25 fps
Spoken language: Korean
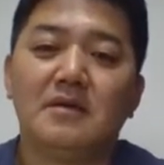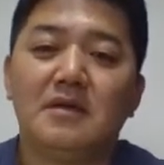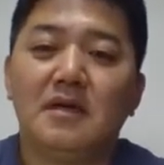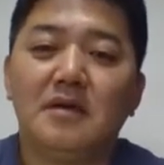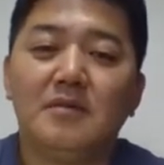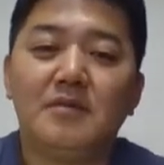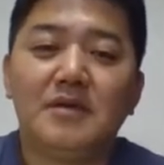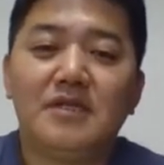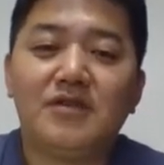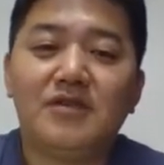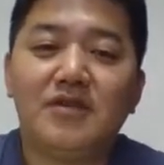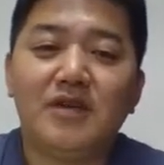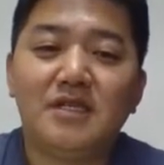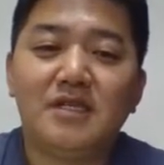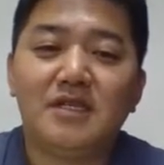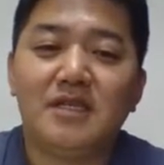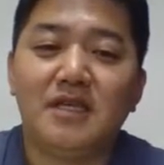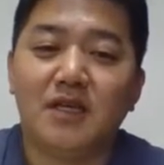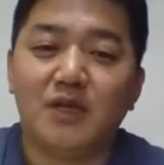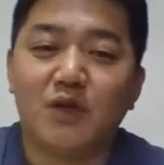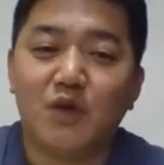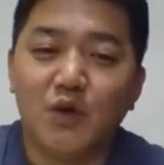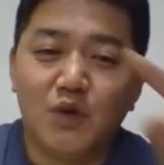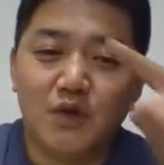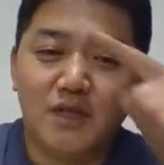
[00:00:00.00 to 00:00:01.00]
그다음에
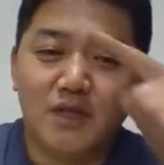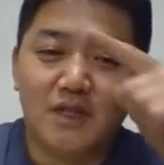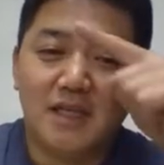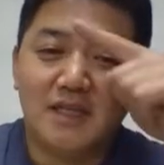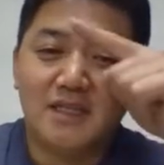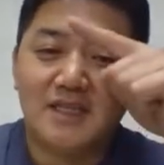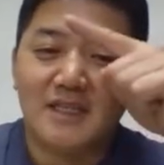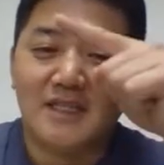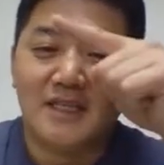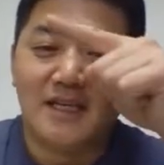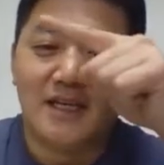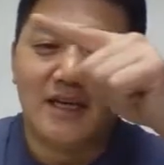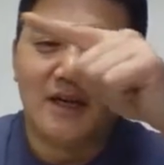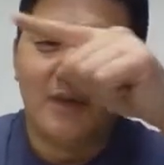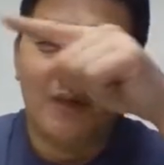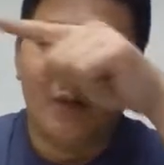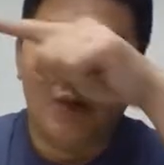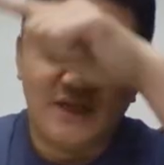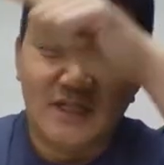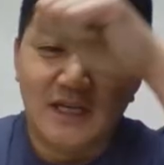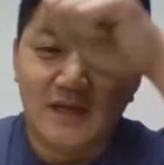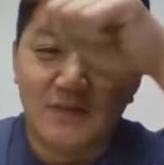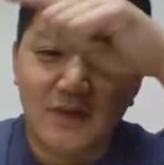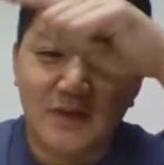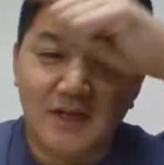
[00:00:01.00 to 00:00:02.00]
스트레칭 또 여기다 이제 제가
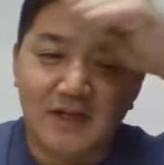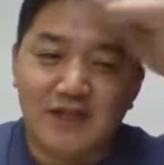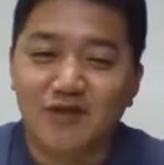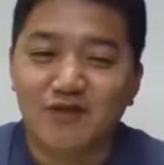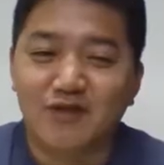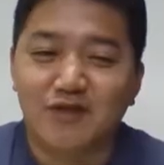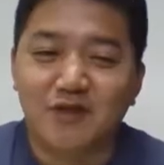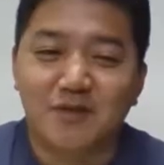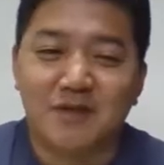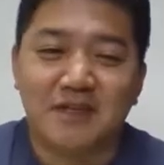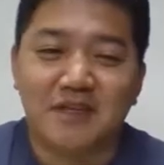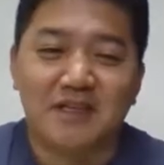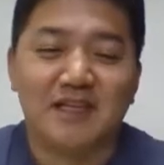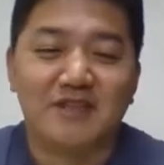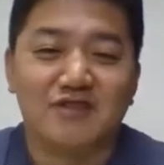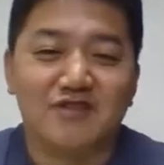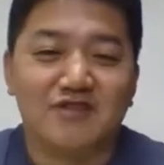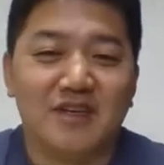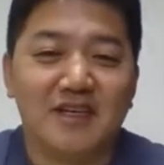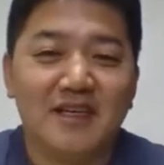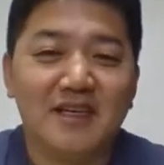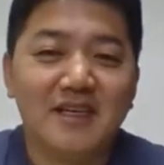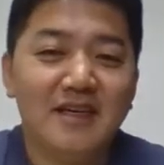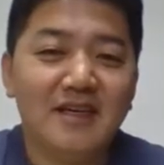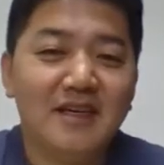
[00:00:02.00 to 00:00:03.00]
뭐 자막 띄울 겁니다
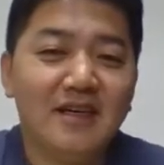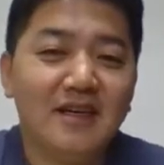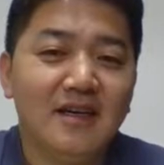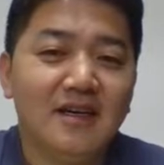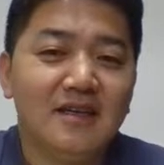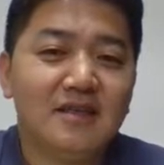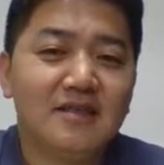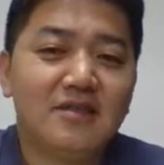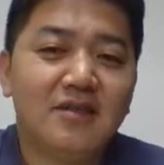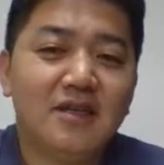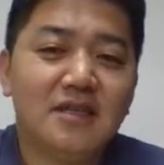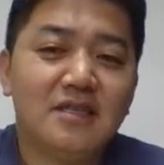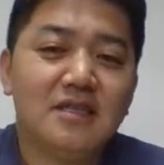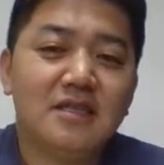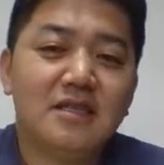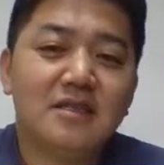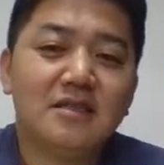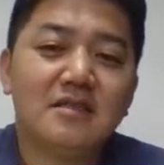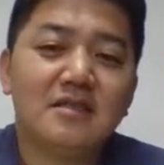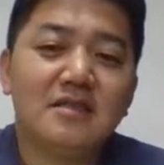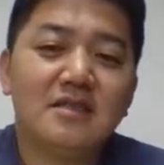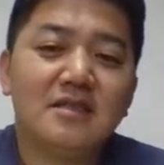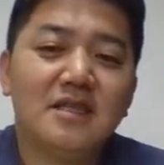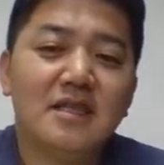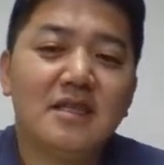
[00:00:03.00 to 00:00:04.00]
나중에
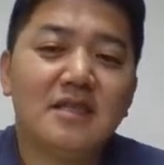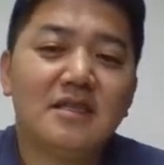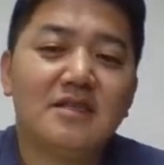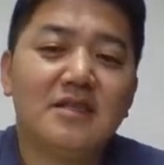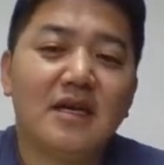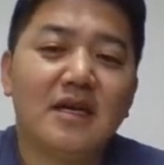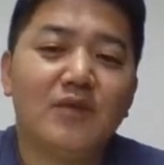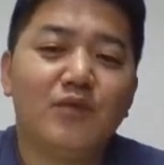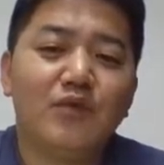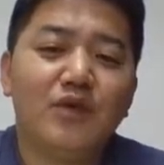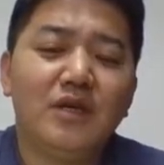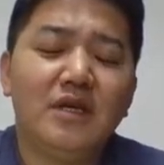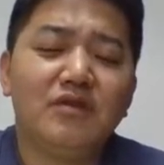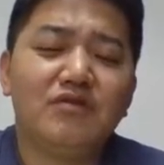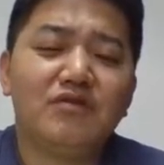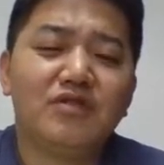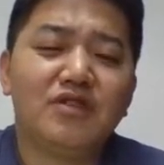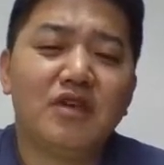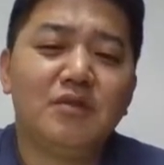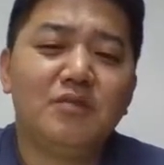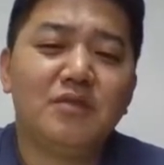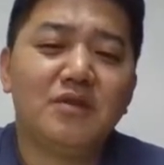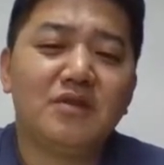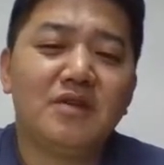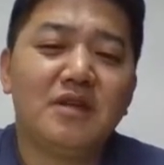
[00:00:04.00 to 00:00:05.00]
스트레칭은 이제 다 위유는
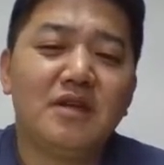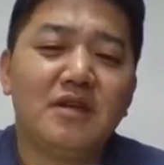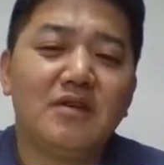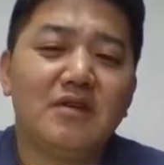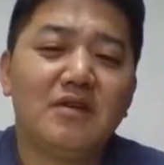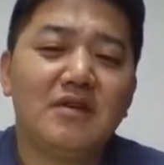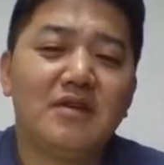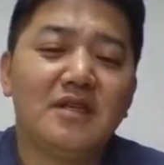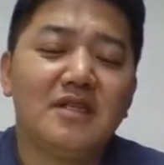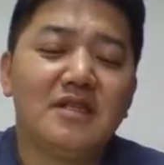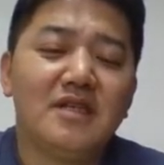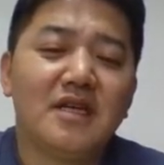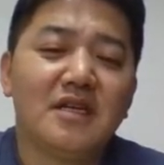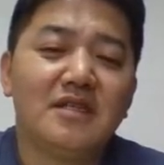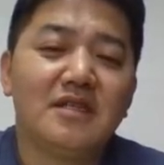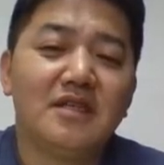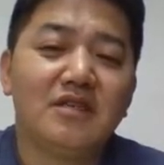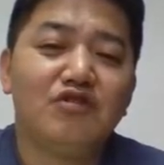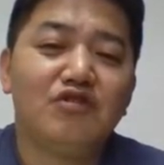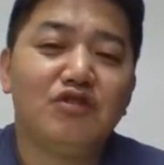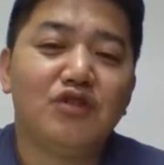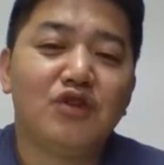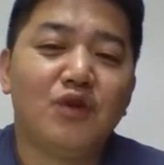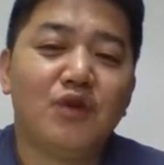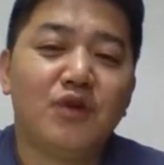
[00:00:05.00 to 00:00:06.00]
설명드릴 건데 제가 이제
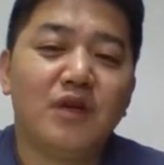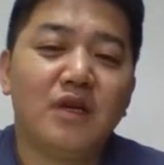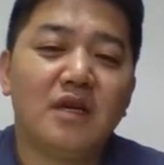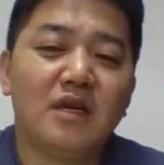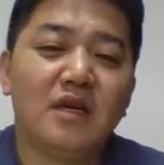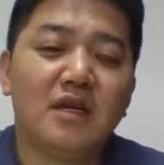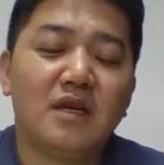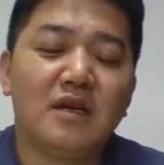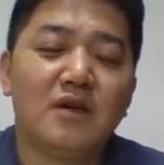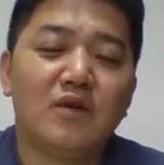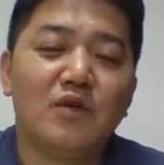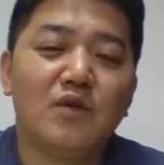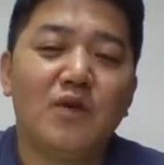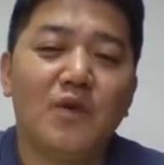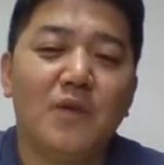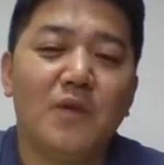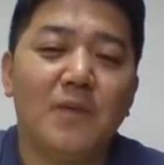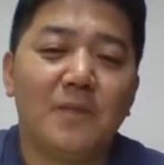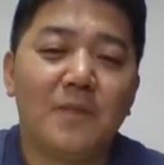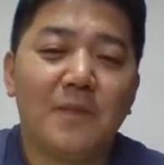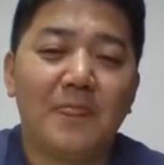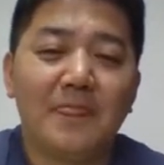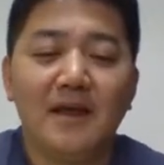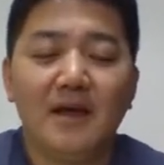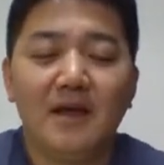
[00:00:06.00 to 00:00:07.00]

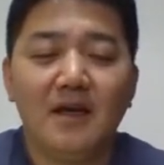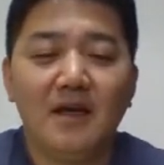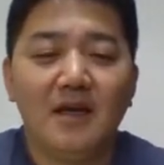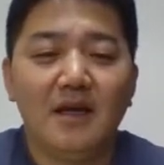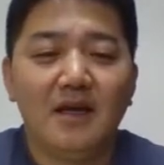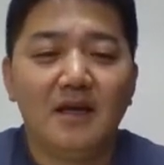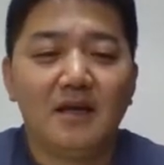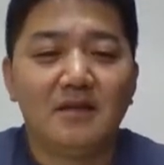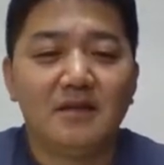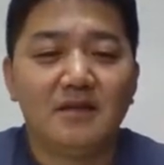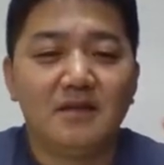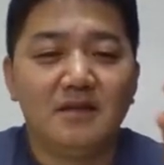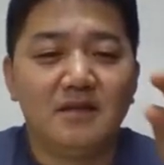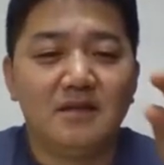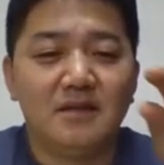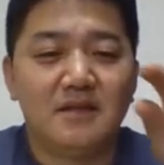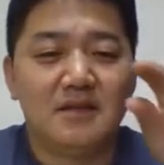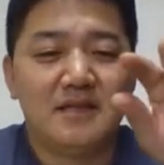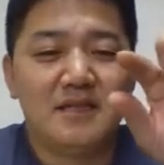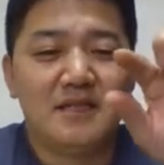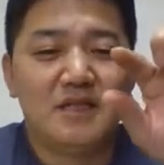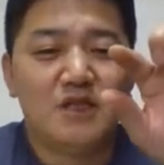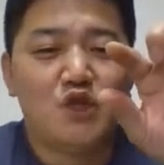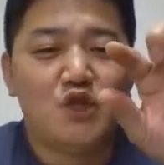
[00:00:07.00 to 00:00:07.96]
튜토리얼이라고 그